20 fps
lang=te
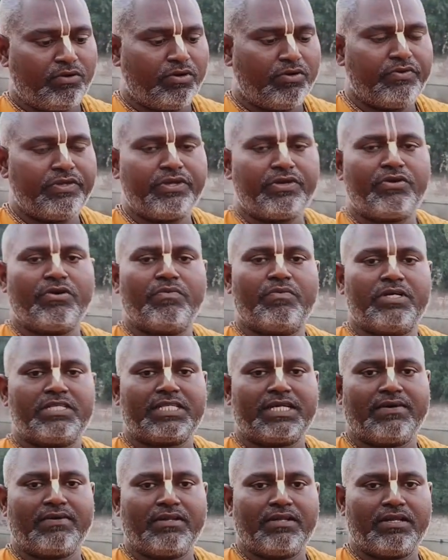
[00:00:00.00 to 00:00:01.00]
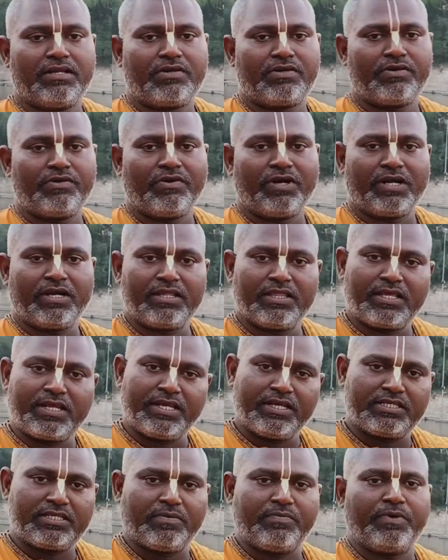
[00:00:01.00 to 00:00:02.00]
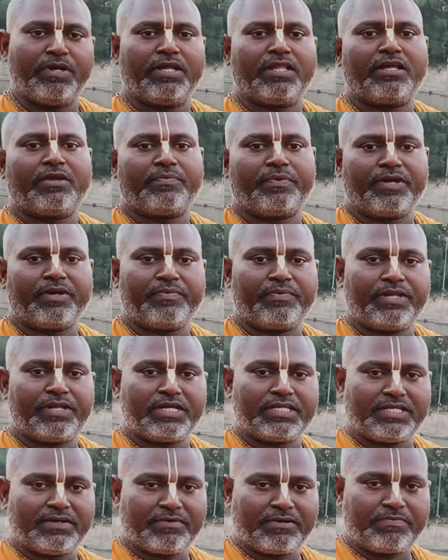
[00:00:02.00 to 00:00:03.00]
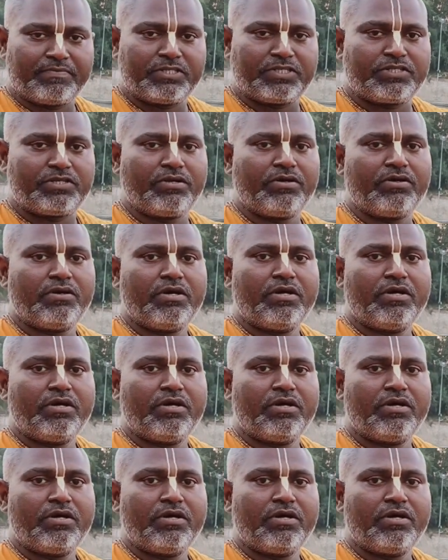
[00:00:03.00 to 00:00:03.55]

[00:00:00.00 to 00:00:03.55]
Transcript: గోవిందని గోమా సేవలు ఉన్నటువంటి వారందరి సభ్యులందరి పేరు మీదుగా సమర్పిస్తూ